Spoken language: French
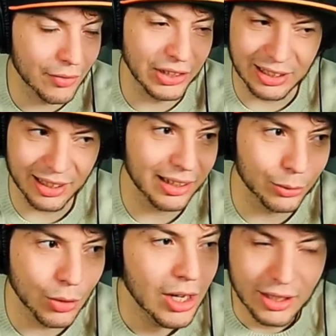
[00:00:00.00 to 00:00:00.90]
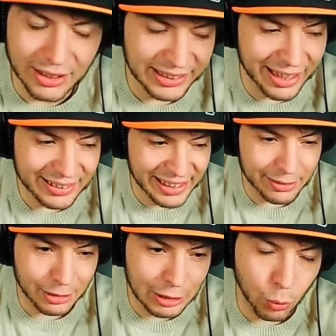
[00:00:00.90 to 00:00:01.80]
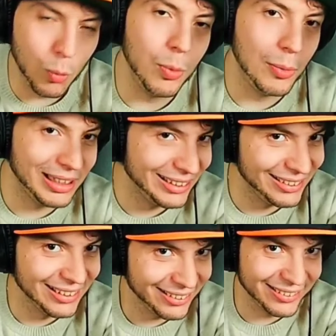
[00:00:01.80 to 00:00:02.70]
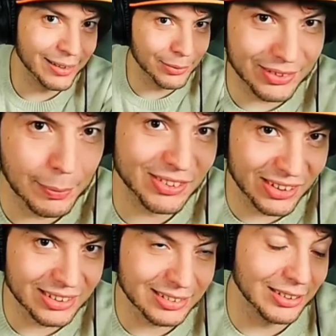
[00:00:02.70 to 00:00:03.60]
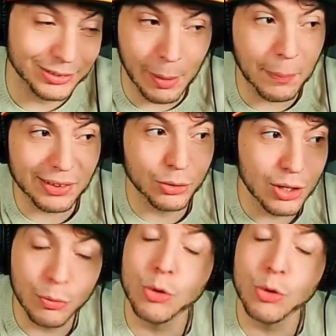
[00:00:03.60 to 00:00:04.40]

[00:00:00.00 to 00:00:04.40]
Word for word: avec les règles. Il y a, des troubles, mais la dyslexie, c'est pas ça. D'après ce que j'ai vu,